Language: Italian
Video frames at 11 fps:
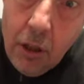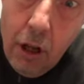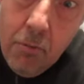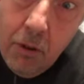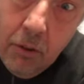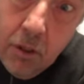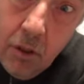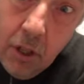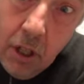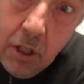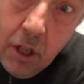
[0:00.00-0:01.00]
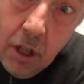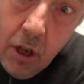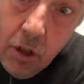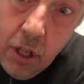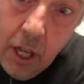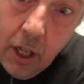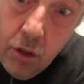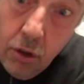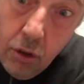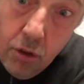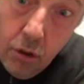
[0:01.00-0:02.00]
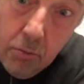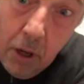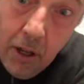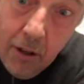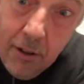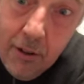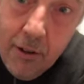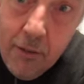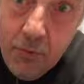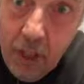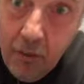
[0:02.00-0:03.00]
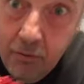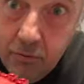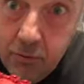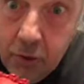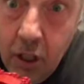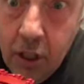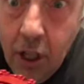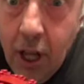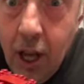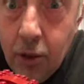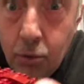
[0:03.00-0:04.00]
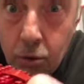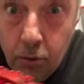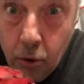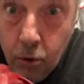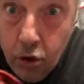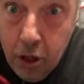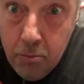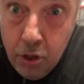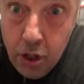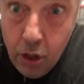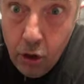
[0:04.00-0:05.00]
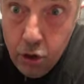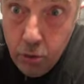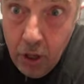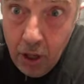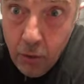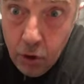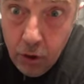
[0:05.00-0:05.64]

alla perfezione la stessa cosa anche sotto e sopra diventa tutto molto semplice da costruire molto